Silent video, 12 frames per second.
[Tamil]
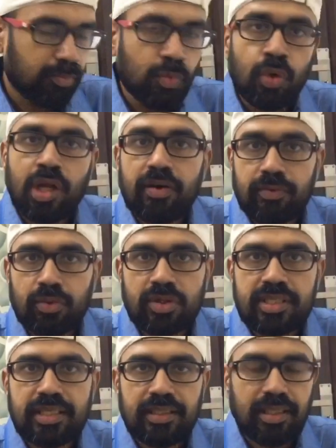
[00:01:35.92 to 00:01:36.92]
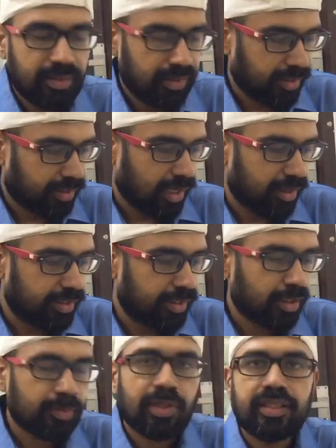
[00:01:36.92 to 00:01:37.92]
மூணாவது ஒரு ஸ்கில் எழுதியிருக்கேன் அது
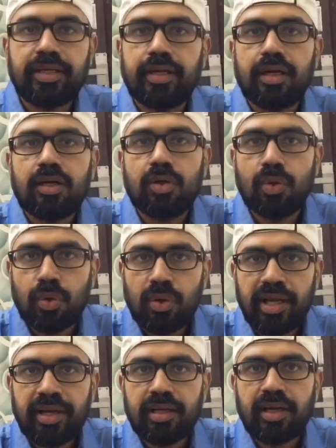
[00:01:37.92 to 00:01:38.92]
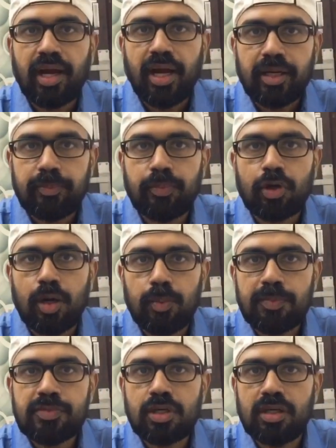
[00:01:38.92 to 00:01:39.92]
என்னென்னு பார்த்தீங்கன்னா கோடிங் அண்ட்
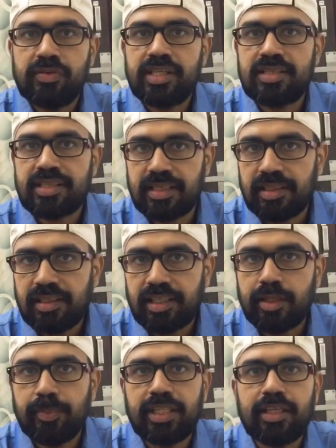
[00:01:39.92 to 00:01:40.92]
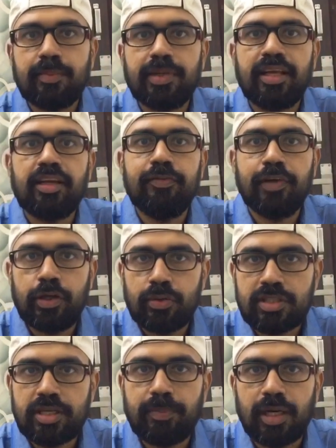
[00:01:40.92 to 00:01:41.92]
ப்ராப்ளம் சால்விங் ஸ்கில் இதை பற்றி நம்ம நிறைய
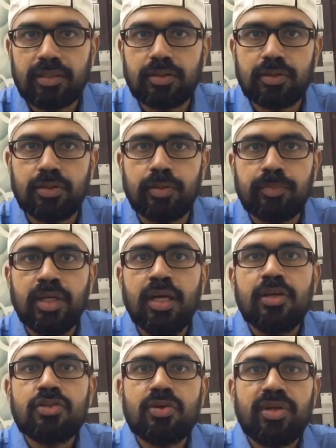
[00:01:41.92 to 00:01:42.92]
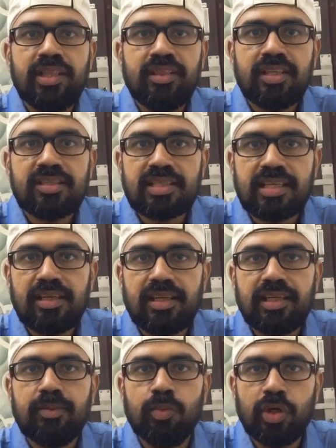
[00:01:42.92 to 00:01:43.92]
வீடியோஸே பார்த்துருக்கோம் ஸோ இந்த
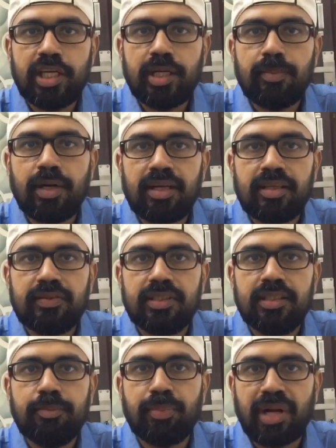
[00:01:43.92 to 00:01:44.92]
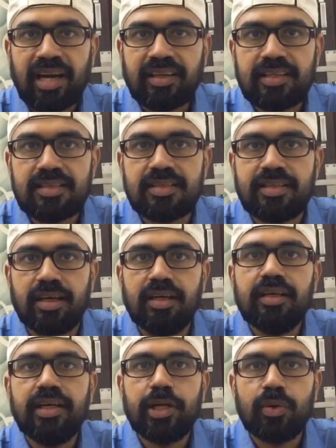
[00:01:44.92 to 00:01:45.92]
ஸ்கில்லுக்கு முக்கியமானது வந்து ப்ராக்டிஸ்
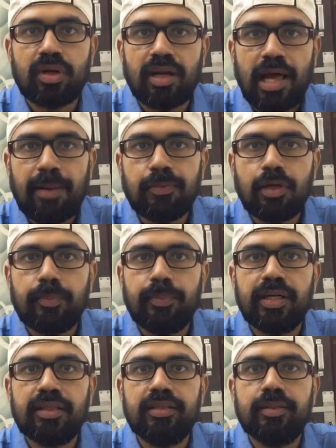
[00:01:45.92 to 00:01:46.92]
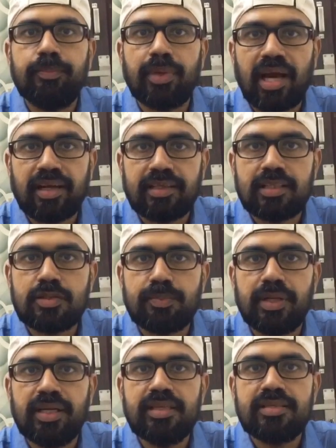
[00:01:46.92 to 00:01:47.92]
தான் நீங்கள் ஒரு லேப்டாப் எடுத்து ப்ராக்டிஸ்
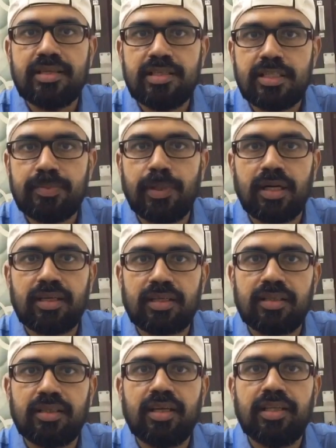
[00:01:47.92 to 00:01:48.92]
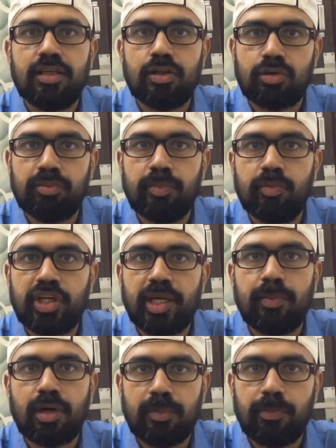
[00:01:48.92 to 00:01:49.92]
பண்ணி செஞ்சு பார்க்குறது தான் இதில் ரொம்ப
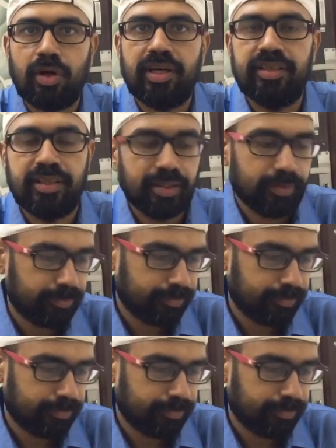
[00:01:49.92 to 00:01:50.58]
முக்கியமான பாயிண்ட்டு